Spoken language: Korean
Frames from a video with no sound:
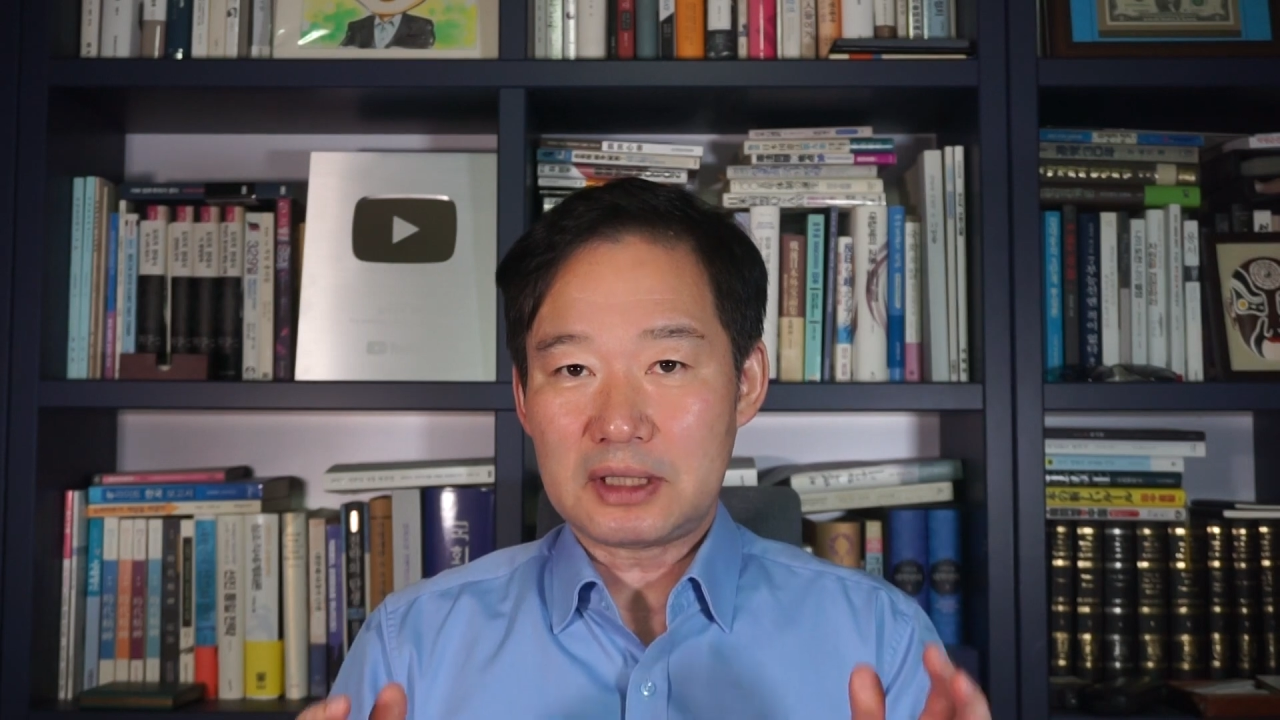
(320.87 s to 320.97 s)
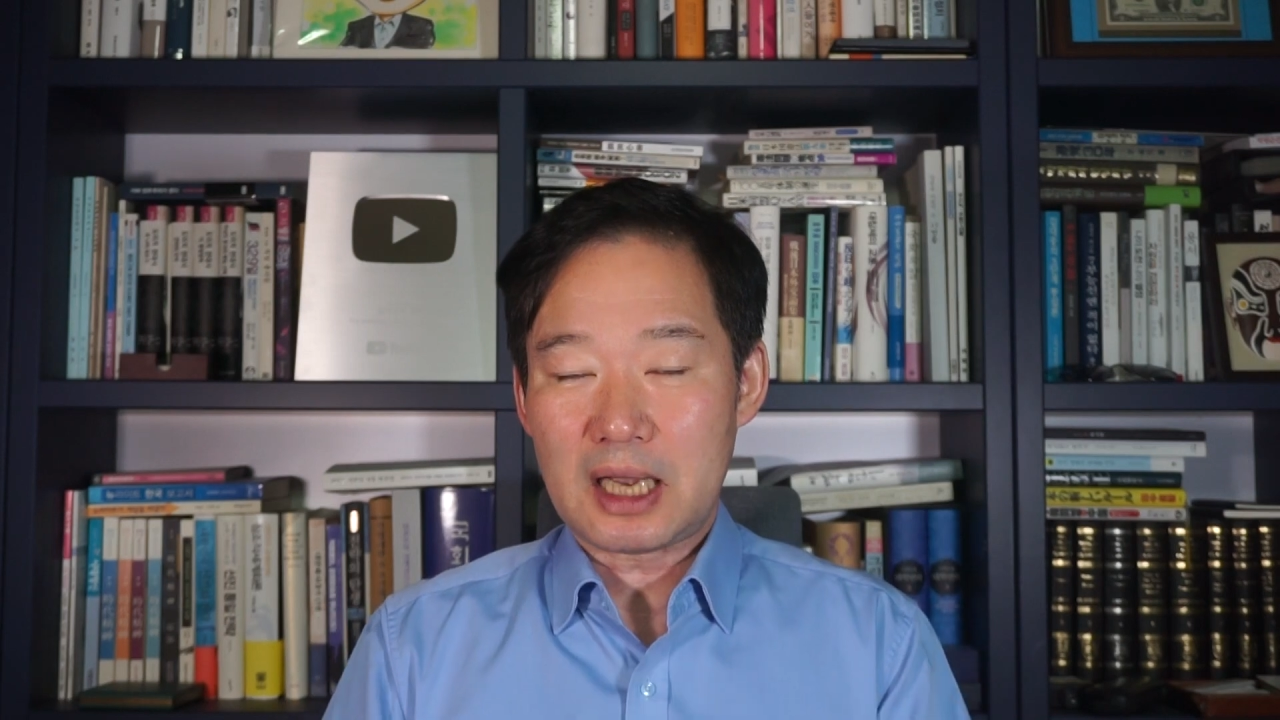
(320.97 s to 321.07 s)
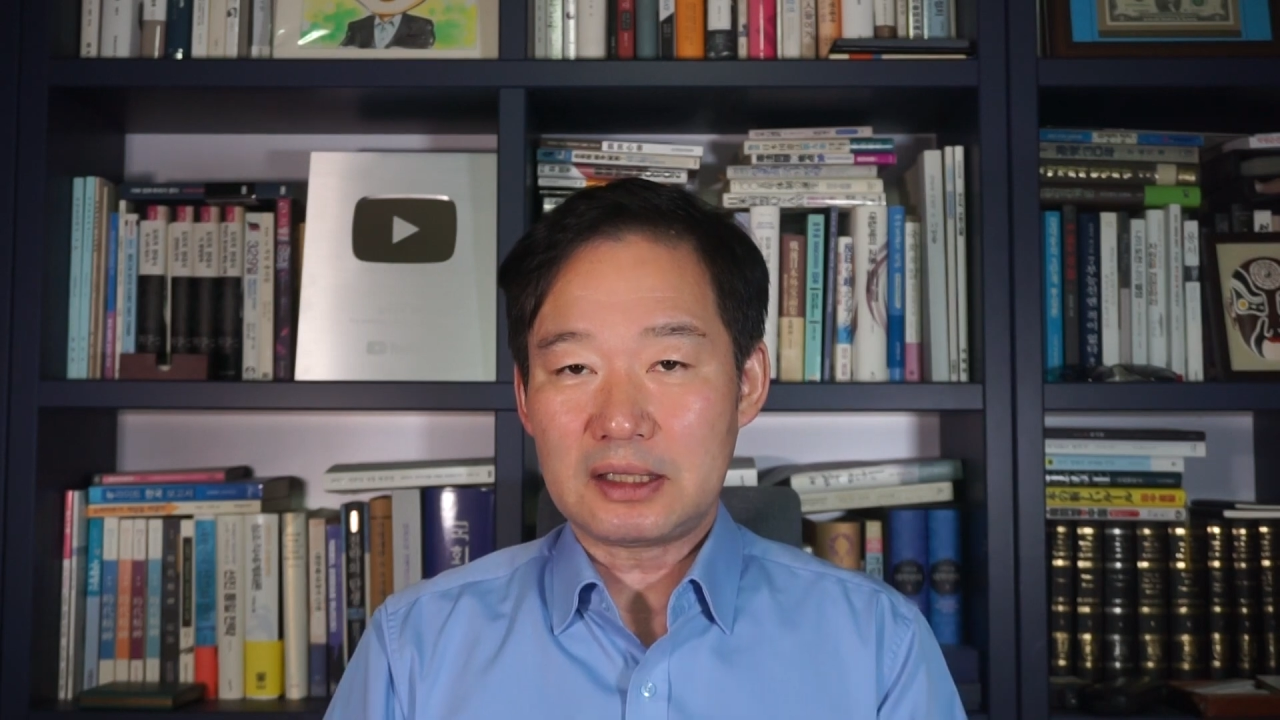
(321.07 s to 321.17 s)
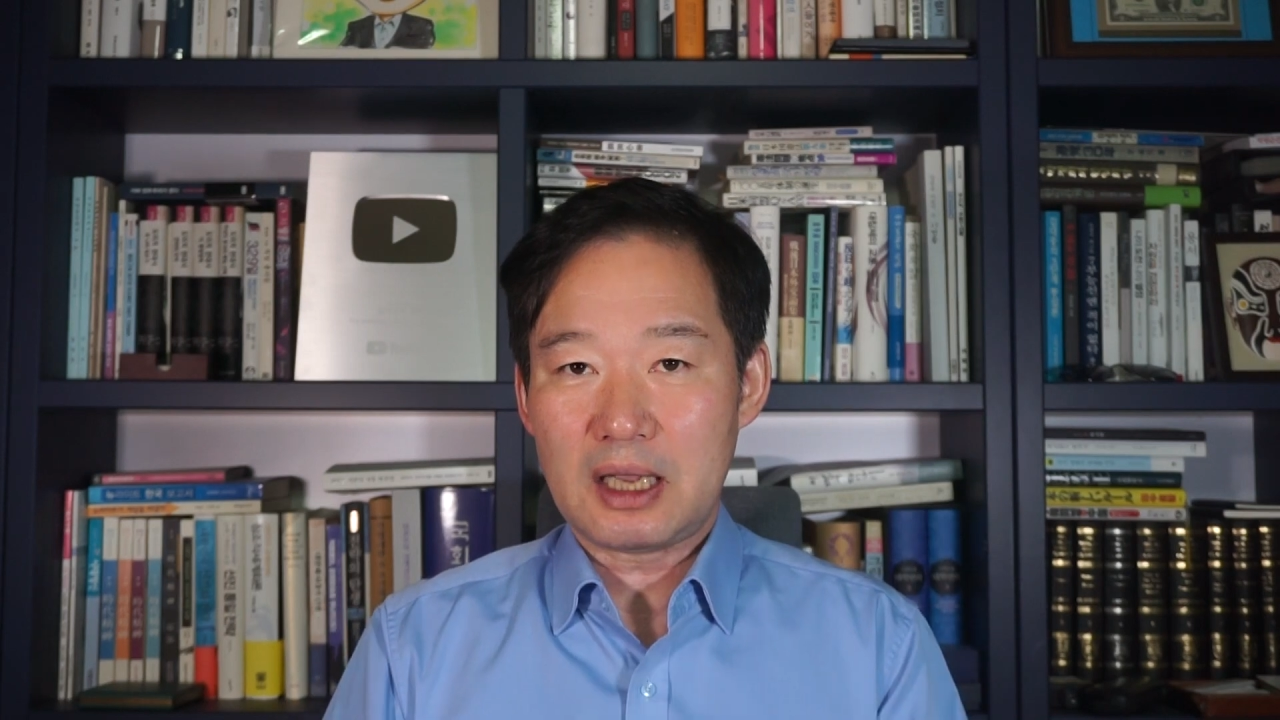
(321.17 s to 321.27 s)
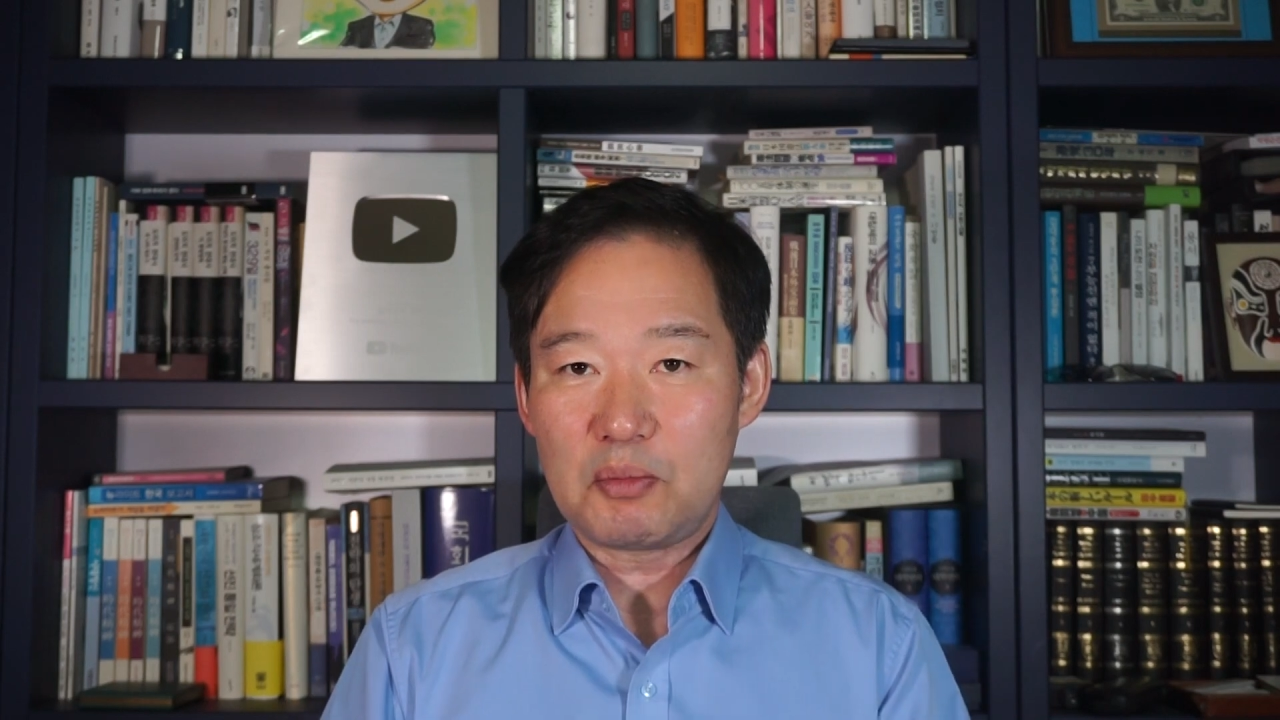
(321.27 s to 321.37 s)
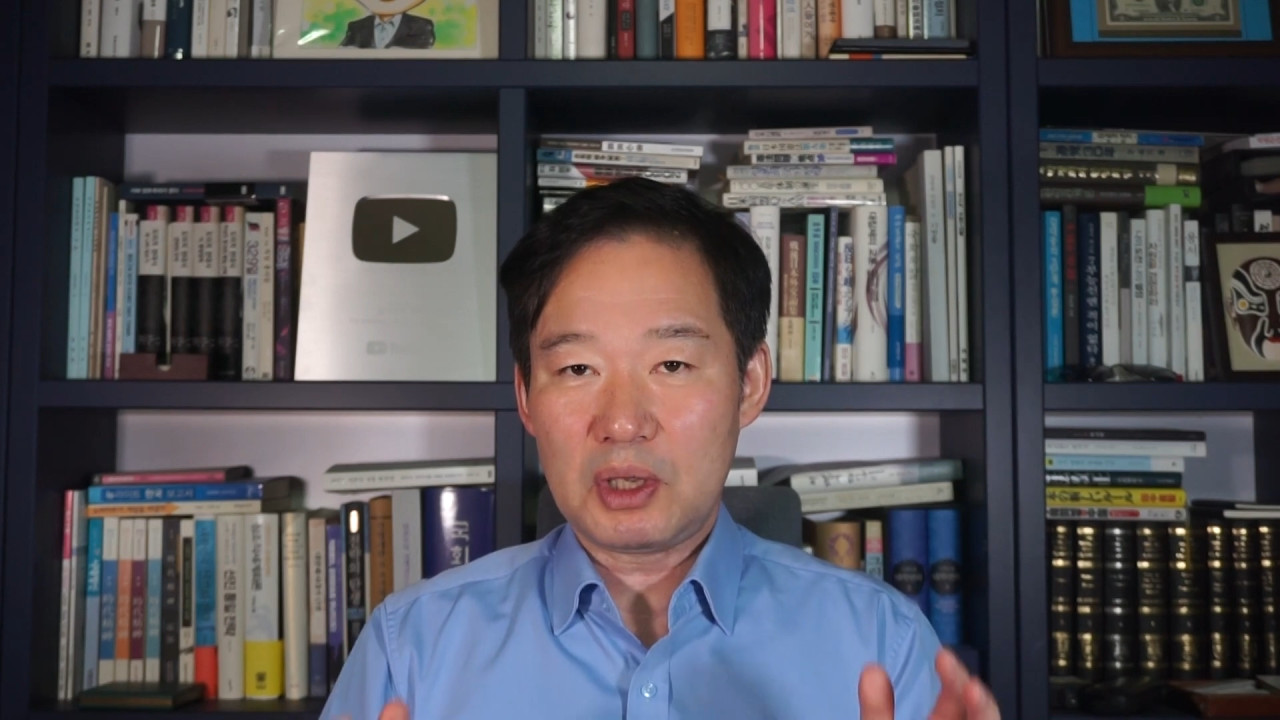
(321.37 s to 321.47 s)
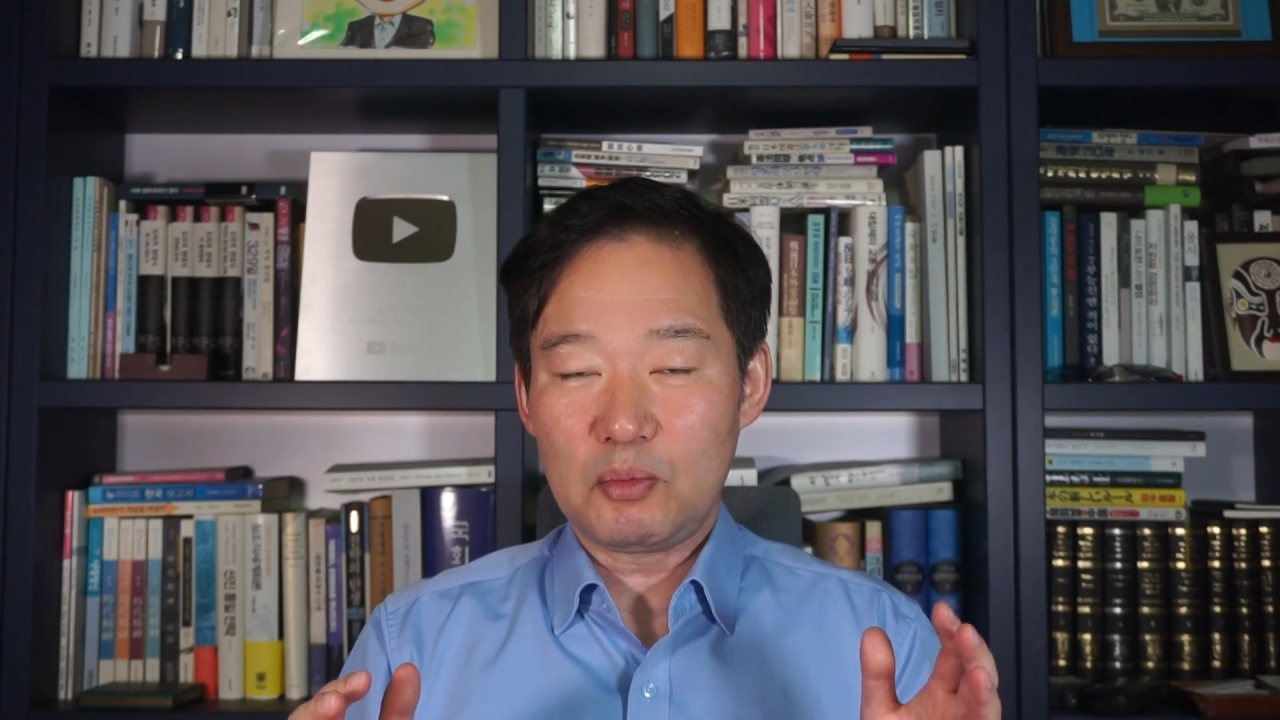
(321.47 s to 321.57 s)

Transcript: 장남이